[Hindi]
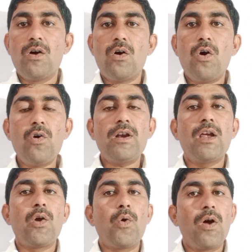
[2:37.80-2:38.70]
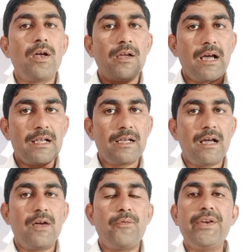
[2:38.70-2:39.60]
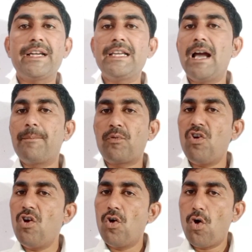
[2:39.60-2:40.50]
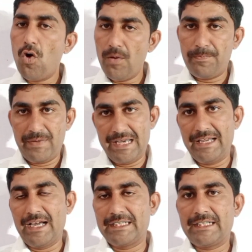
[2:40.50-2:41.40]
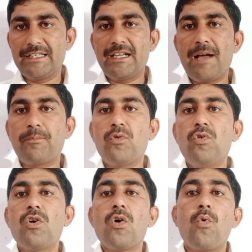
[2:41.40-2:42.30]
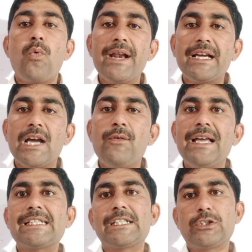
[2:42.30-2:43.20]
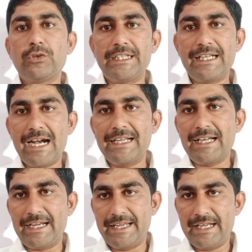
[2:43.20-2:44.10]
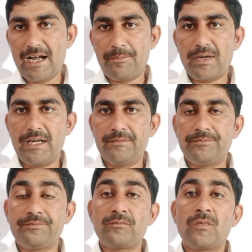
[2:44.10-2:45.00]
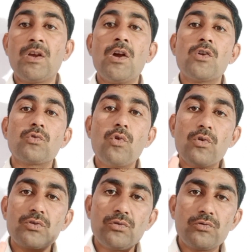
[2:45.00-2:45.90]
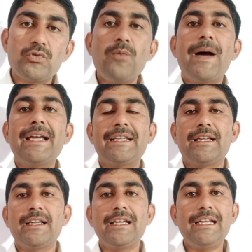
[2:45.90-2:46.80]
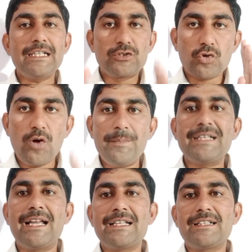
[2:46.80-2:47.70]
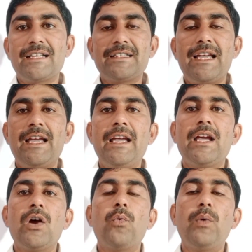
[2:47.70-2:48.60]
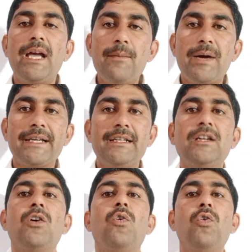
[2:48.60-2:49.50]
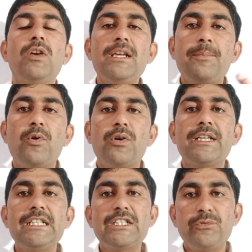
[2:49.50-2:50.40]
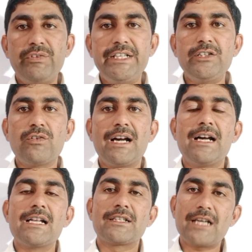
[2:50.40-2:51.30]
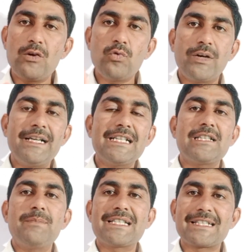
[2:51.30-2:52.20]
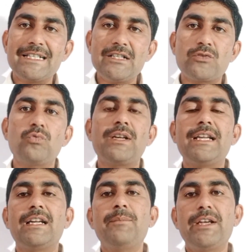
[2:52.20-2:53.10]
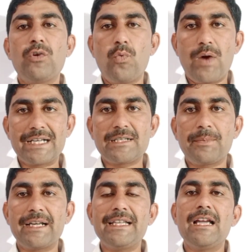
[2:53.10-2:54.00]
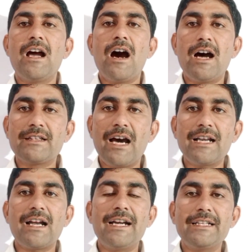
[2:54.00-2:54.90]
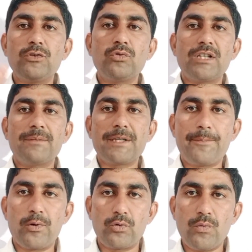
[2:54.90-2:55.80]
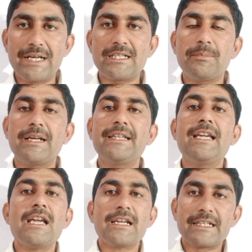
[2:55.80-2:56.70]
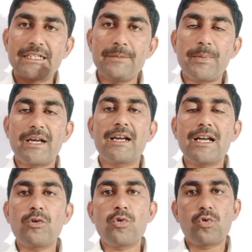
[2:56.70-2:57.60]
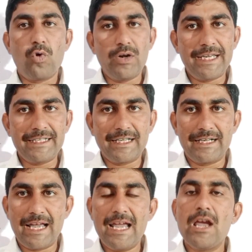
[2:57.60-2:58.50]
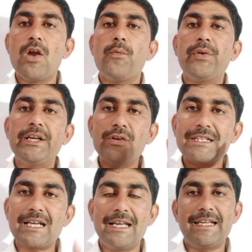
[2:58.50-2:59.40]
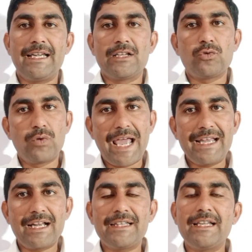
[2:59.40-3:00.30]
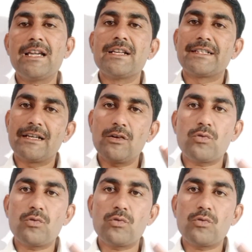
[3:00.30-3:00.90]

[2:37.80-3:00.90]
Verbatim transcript: और वीकली आपको ऑफ मिलेगा इसके अंदर आपको वर्क है वह सिक्योरिटी गार्ड का रहेगा आपका तो जो भाई इस जॉब में जाना चाहता है वह भाई ओनली फॉर इस वीडियो का चालू कंडीशन में स्क्रीनशॉट लेकर मेरे को व्हाट्सएप कर दे आधार कार्ड की दोनों तरफ से फोटो व्हाट्सएप कर दे किसी प्रकार का कोई कॉल नहीं करना है वीडियो अच्छा लगे तो लाइक कर दें चैनल को